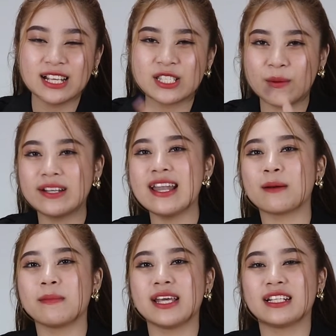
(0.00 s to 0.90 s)
Dấu ấn đặc
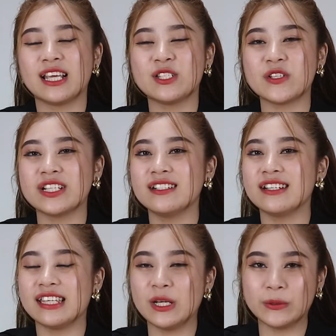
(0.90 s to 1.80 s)
biệt khiến cho những
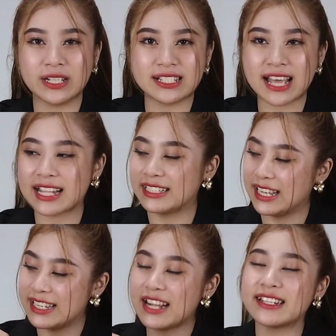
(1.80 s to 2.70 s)
người yêu thời gian
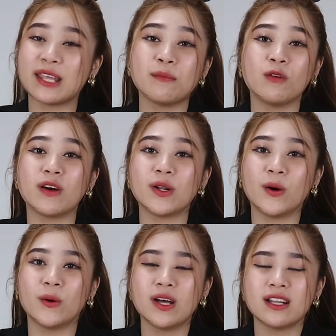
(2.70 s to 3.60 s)
khi nhắc đến
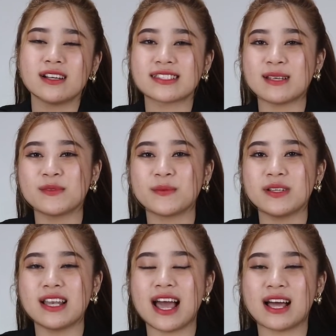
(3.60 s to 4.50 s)
Movado được xem giống
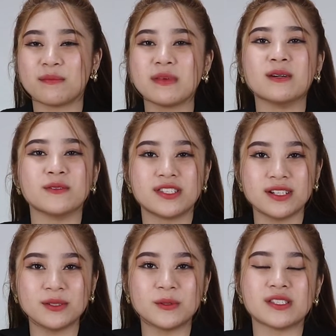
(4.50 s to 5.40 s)
như là biểu
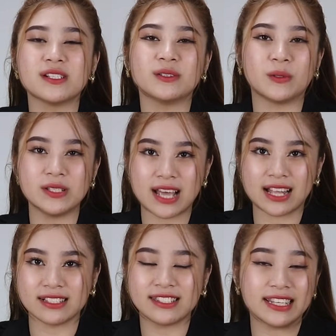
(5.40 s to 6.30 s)
trưng của sự tối
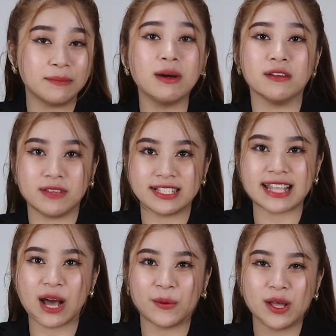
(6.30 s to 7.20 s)
giản, chính bởi vì
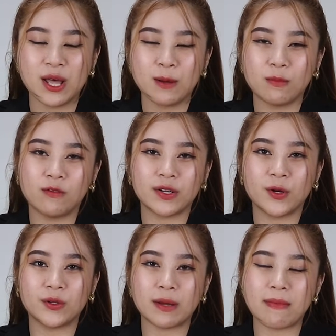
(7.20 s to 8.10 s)
sao
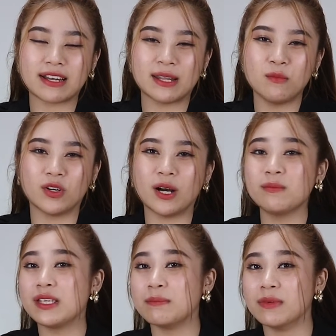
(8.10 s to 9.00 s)
Movado đã mang đến một
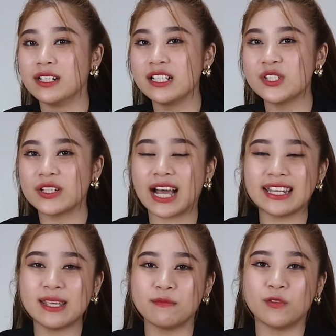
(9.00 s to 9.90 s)
góc nhìn mới cho khái
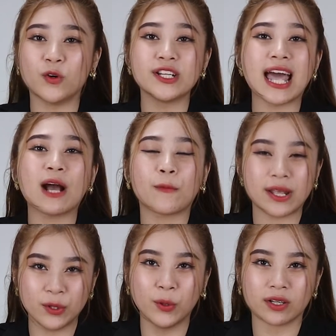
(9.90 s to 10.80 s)
niệm vốn đã
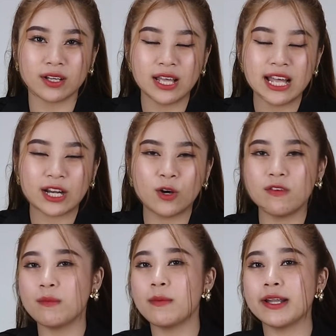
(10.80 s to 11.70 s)
quen thuộc. Đối
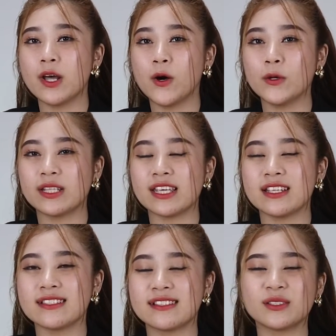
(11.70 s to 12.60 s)
với Movado
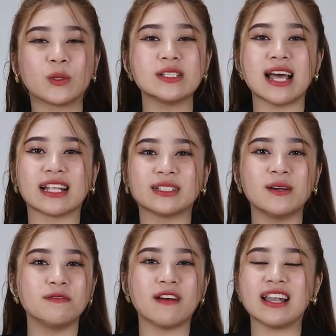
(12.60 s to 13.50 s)
thì sự tối giản
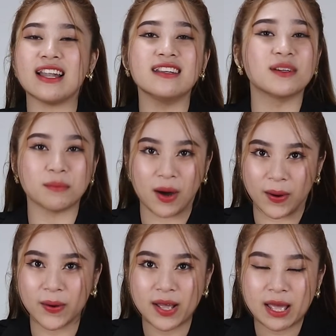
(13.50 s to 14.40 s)
không phải là lược
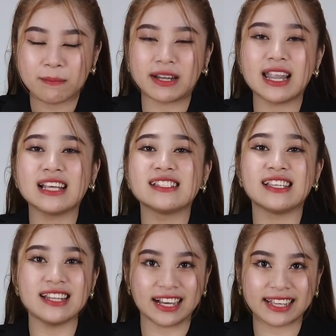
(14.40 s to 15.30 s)
bỏ, mà đây
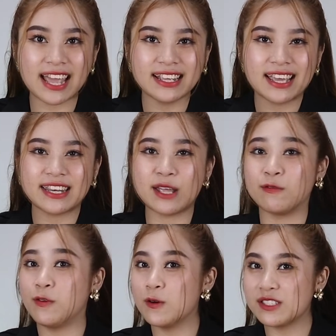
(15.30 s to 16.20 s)
chính là cách để
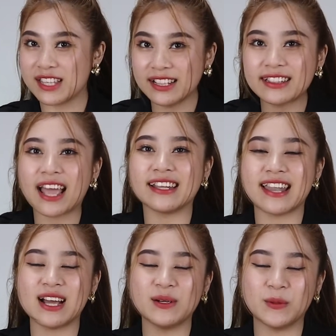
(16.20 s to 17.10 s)
phô diễn tài
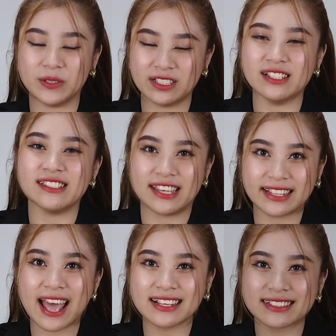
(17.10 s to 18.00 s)
năng của người chế
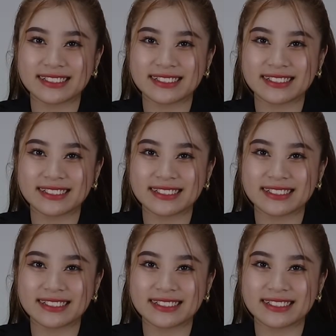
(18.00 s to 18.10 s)
tác.